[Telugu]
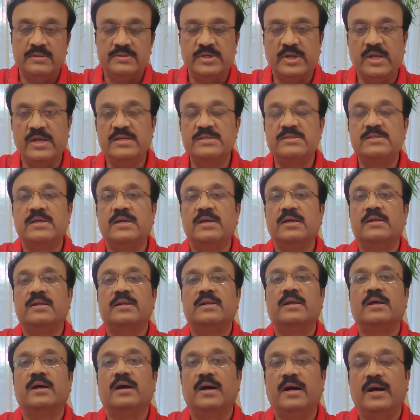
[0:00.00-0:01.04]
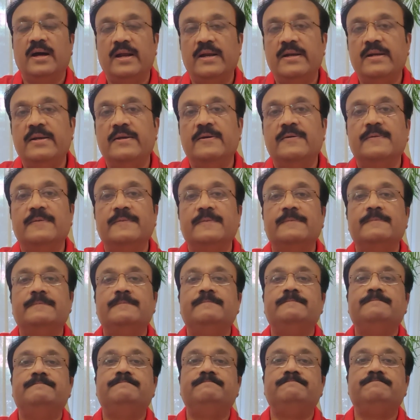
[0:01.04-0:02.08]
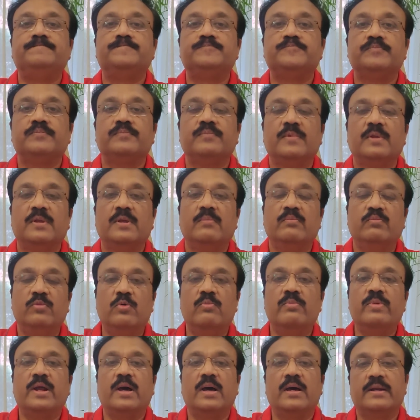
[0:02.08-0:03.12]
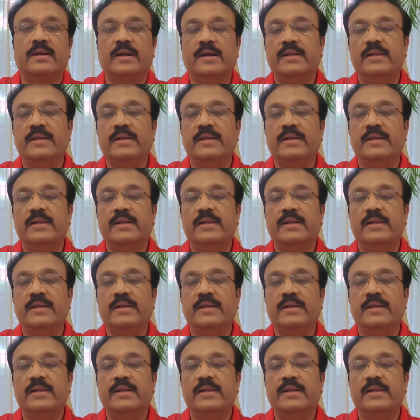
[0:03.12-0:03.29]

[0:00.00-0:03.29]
శ్రేయస్ అండ్ బుమ్రా